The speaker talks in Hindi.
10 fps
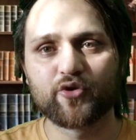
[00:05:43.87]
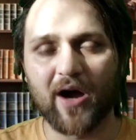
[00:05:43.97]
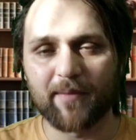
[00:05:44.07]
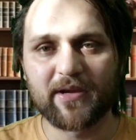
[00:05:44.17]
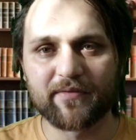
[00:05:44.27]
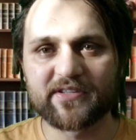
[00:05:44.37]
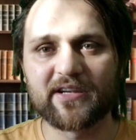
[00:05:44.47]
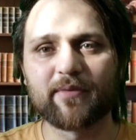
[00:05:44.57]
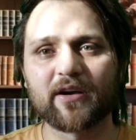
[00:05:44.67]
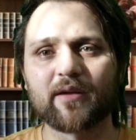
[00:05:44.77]
जो आपके
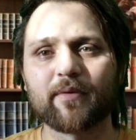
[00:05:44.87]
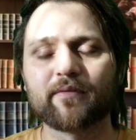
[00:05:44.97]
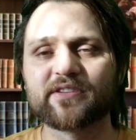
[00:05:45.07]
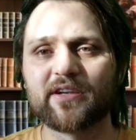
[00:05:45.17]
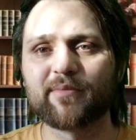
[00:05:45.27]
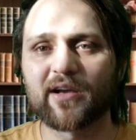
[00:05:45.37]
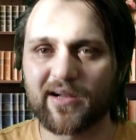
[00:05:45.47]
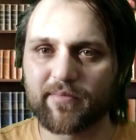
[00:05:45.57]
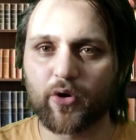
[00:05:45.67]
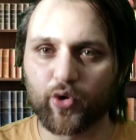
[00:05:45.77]
वसीम अकरम वसीम
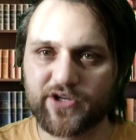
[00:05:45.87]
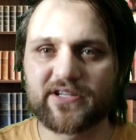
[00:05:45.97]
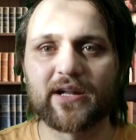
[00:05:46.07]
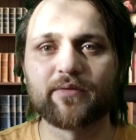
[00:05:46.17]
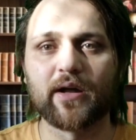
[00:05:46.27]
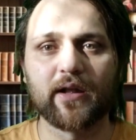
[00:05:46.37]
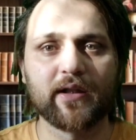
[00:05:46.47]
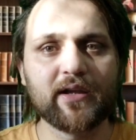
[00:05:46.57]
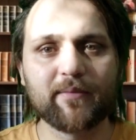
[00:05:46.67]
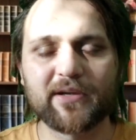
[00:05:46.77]
अकरम ओरिजिनल
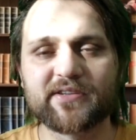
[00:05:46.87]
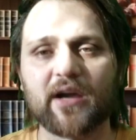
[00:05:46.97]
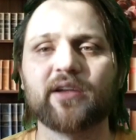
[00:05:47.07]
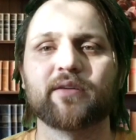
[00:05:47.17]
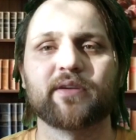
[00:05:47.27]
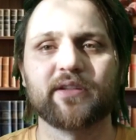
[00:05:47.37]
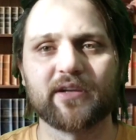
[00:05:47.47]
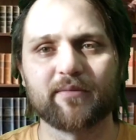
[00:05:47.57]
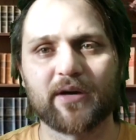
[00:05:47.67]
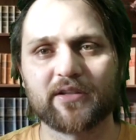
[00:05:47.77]
वाले नहीं मैं शाहीन
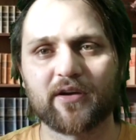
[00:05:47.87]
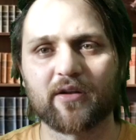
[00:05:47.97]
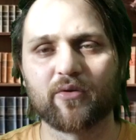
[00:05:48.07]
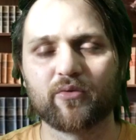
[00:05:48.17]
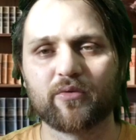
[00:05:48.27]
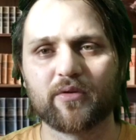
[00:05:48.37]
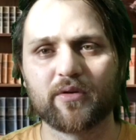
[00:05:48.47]
अफरीदी की बात कर रहा हूं